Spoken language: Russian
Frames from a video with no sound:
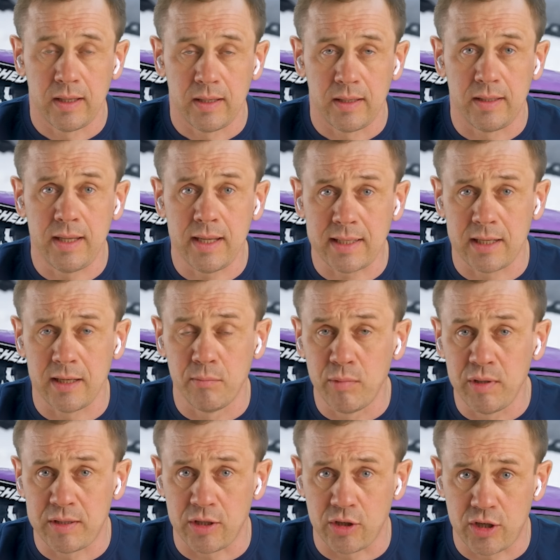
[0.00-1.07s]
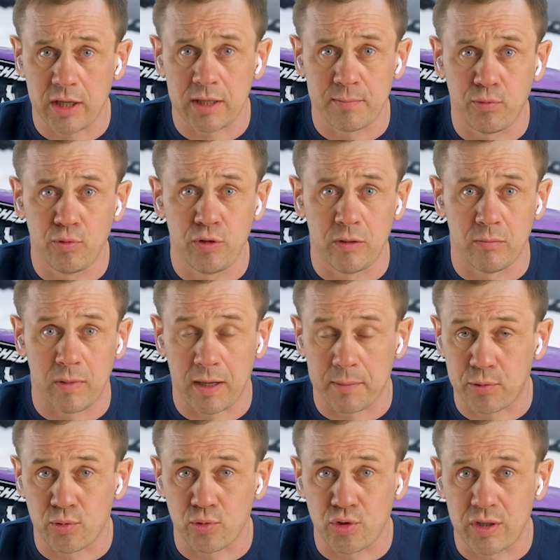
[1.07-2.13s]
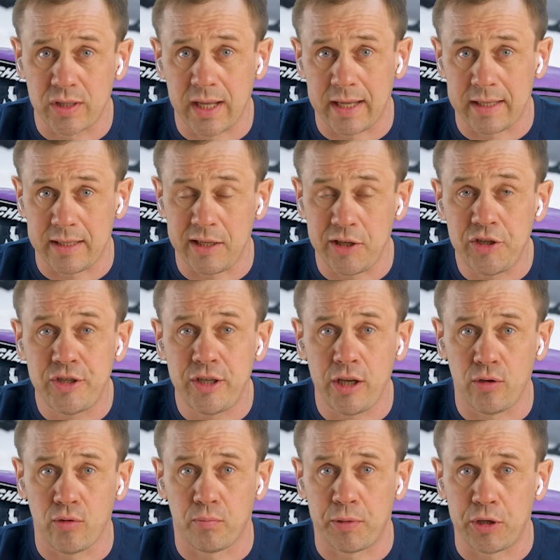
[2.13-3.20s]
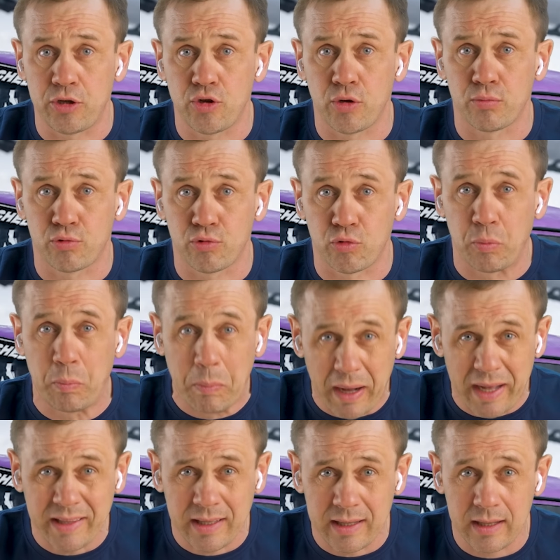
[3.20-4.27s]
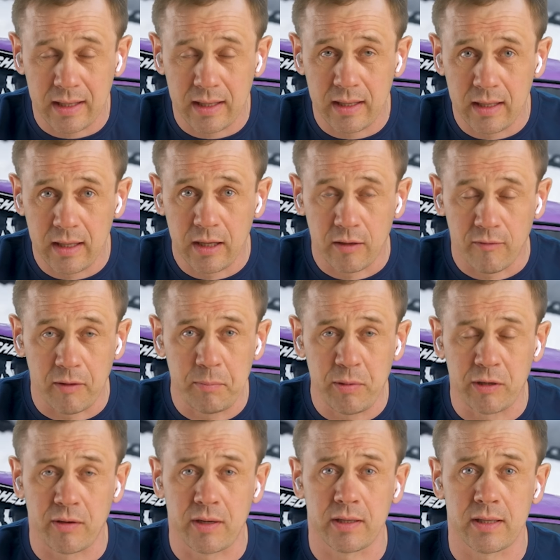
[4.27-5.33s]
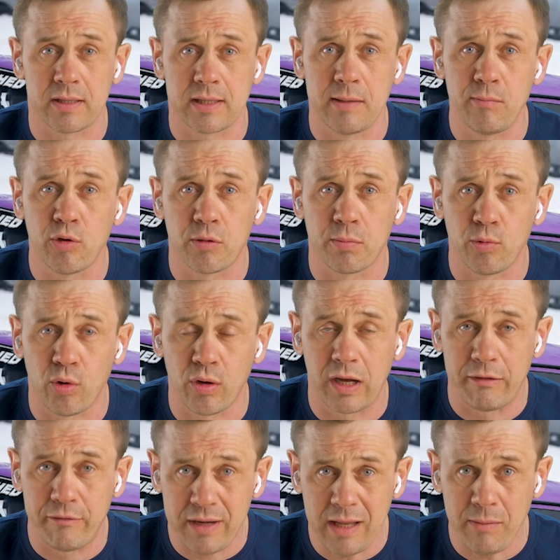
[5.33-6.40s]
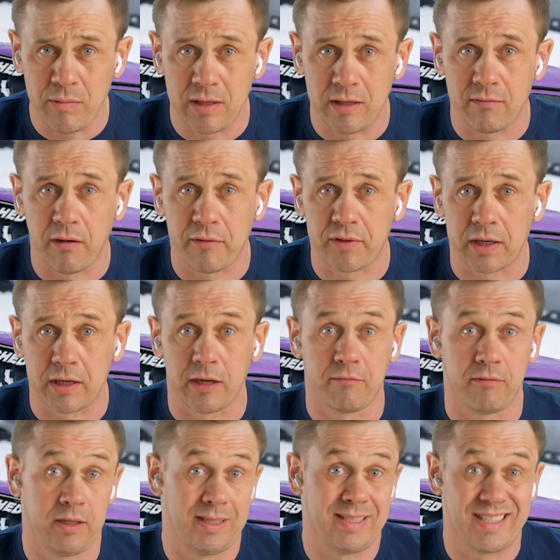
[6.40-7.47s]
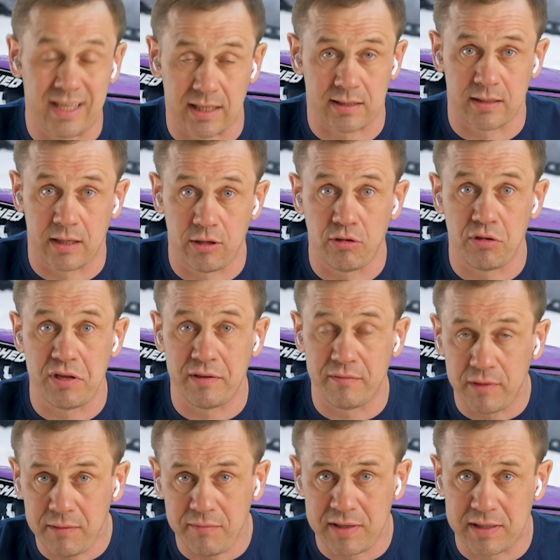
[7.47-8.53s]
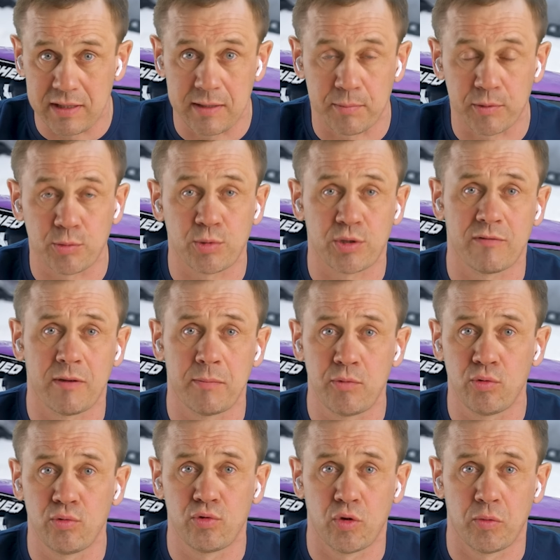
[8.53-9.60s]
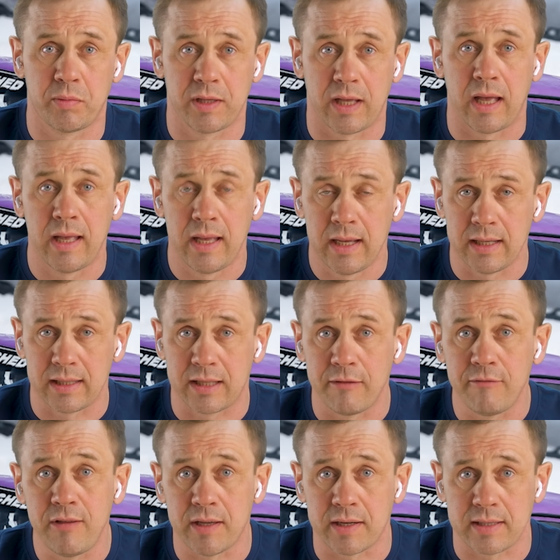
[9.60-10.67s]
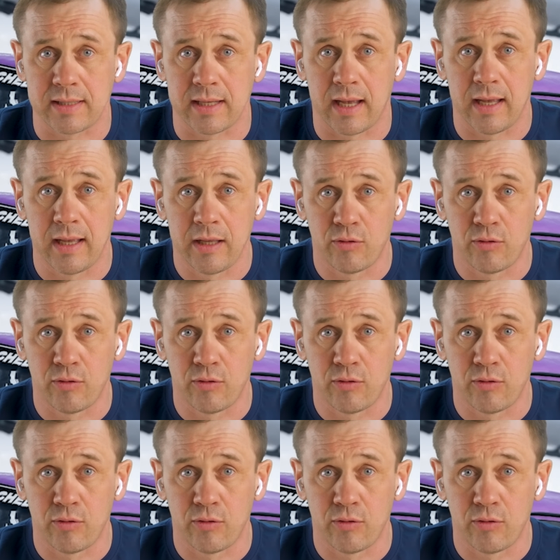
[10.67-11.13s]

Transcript: Если мы сейчас будем обсуждать идею, причем тут банк, во-первых, это займет много времени. Во-вторых, вы, естественно, ее не вывезете, потому что вам неудобна эта версия.